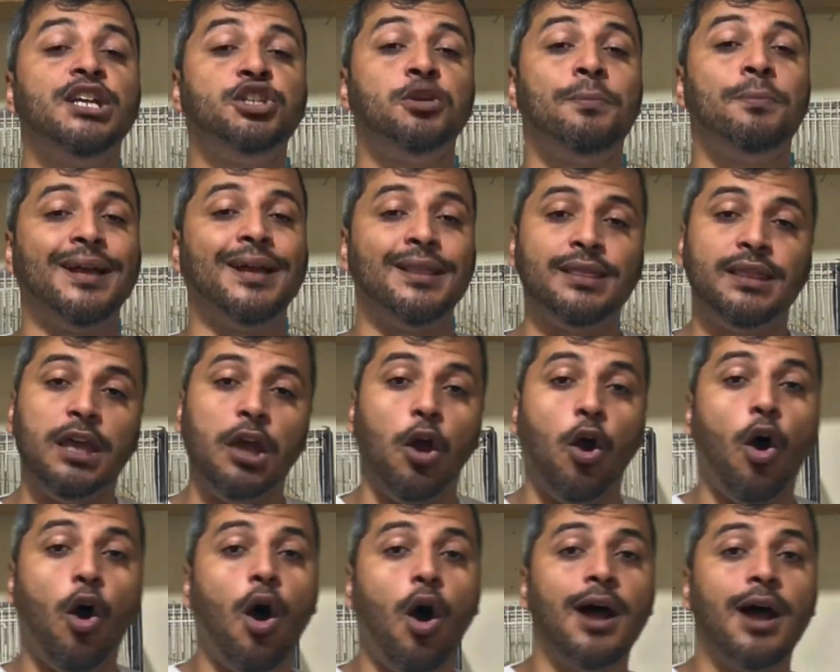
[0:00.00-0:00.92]
de bater
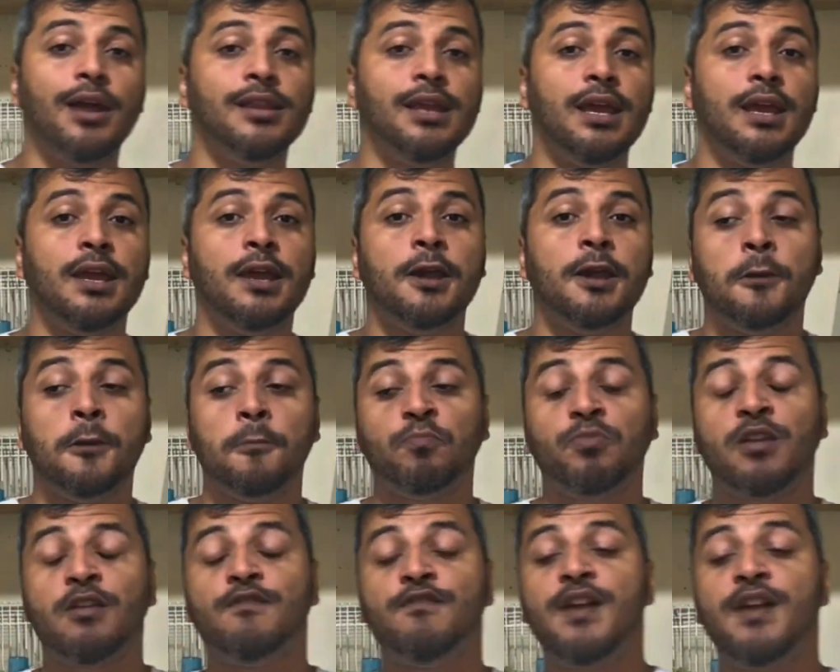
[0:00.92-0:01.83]
ordem,
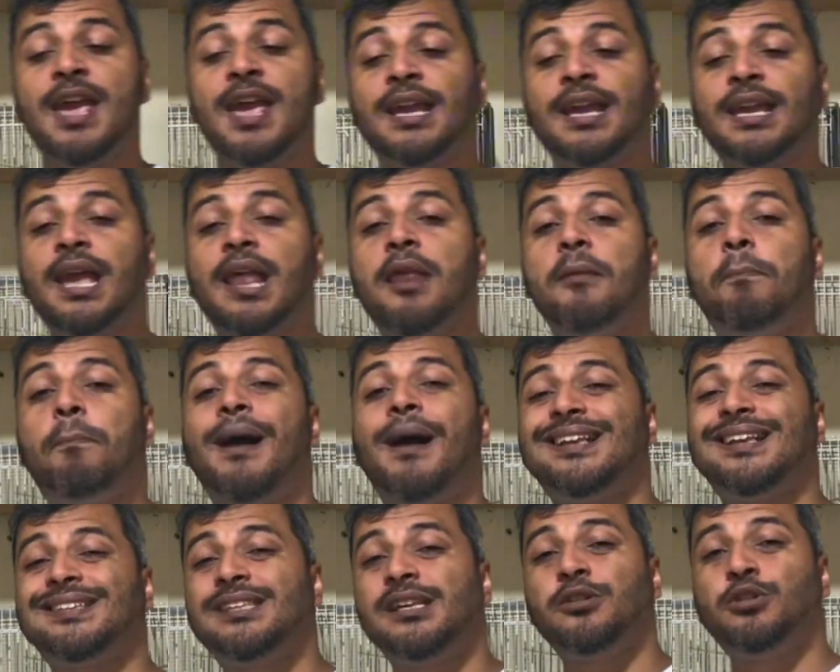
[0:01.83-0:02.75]
vem aquele
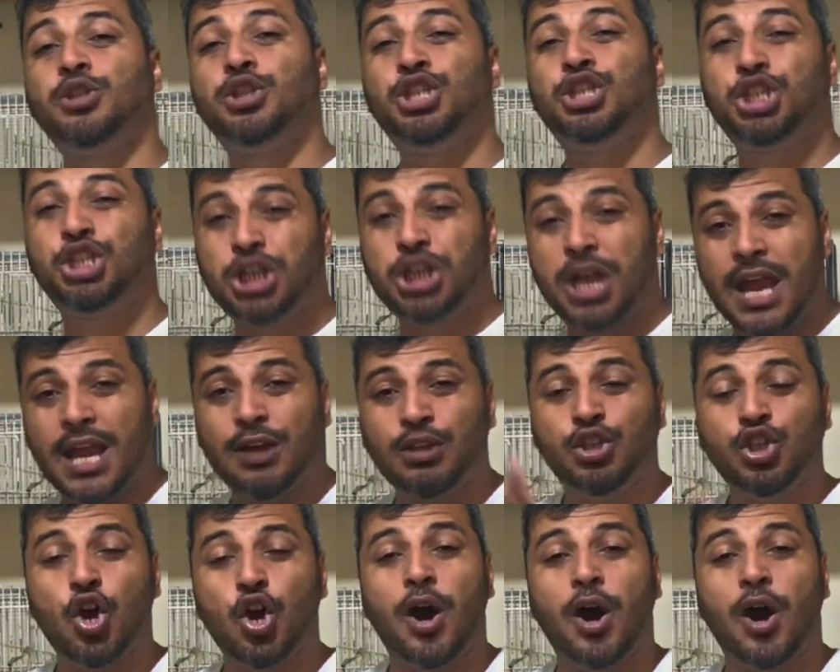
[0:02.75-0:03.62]
pássaro cheio de